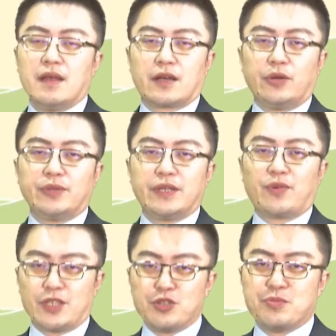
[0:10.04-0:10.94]
各位
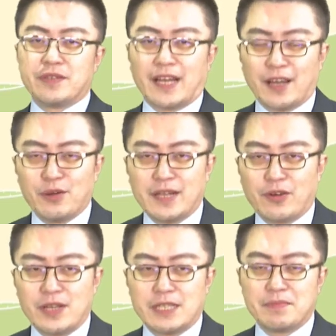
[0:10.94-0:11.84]
观众朋友，大家好！咱来
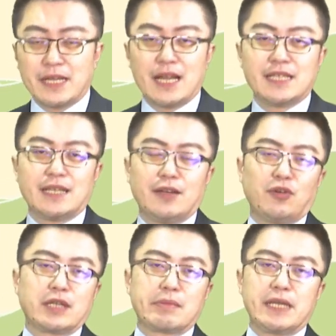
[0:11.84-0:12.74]
关心今仔日的
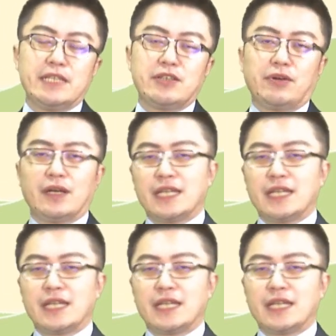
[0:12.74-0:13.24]
农业气象啊，